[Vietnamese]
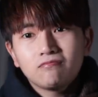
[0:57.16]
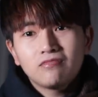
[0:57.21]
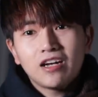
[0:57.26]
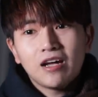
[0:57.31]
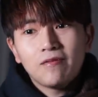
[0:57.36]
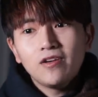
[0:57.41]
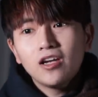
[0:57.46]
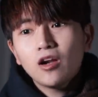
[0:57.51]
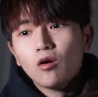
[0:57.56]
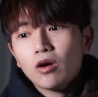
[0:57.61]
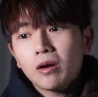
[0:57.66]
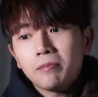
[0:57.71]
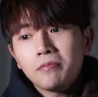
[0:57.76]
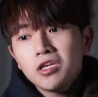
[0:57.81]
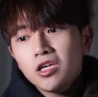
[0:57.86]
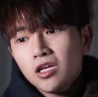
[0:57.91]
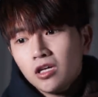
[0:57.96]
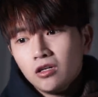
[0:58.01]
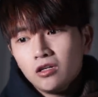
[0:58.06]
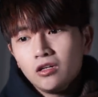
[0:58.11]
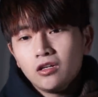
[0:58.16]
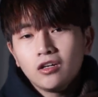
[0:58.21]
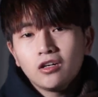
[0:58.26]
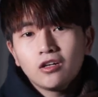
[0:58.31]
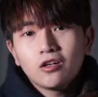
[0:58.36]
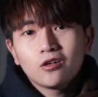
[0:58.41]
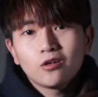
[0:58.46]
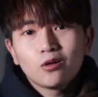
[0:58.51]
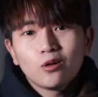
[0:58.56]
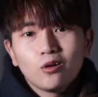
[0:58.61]
làm vlog làm cái gì,
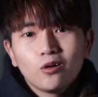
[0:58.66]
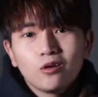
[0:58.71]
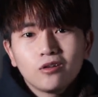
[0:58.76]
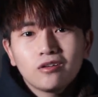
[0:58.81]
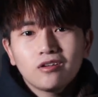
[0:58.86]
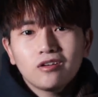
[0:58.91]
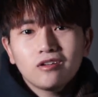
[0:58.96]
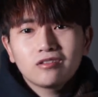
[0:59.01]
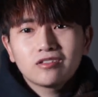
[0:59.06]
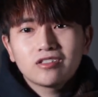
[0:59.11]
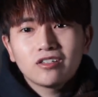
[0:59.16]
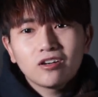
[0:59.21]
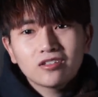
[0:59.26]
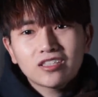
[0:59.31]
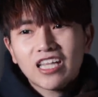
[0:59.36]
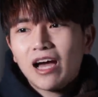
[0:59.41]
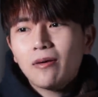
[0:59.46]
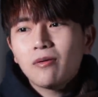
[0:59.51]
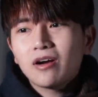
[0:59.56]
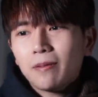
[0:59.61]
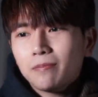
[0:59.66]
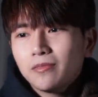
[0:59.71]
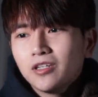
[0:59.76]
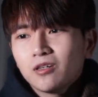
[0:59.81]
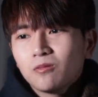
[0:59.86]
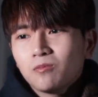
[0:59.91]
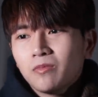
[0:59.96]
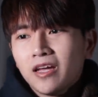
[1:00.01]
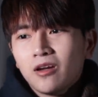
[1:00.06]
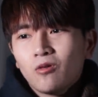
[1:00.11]
rồi trời tao mà gặp
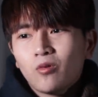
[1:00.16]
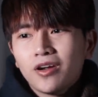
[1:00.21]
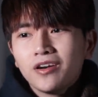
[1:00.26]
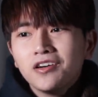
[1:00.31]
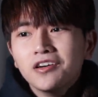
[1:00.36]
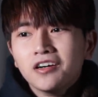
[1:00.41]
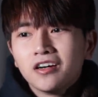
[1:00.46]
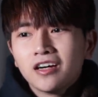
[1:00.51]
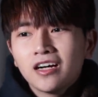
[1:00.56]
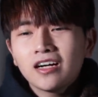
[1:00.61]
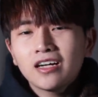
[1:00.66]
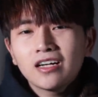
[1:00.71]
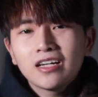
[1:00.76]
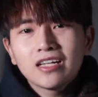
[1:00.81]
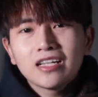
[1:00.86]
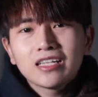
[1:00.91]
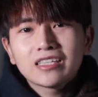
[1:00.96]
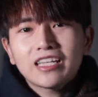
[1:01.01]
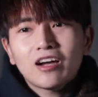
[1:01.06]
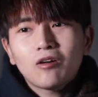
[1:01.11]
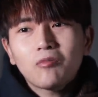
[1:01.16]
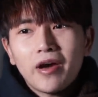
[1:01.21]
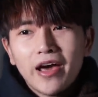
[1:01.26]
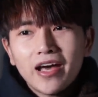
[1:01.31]
được mày ngoài đường á, tao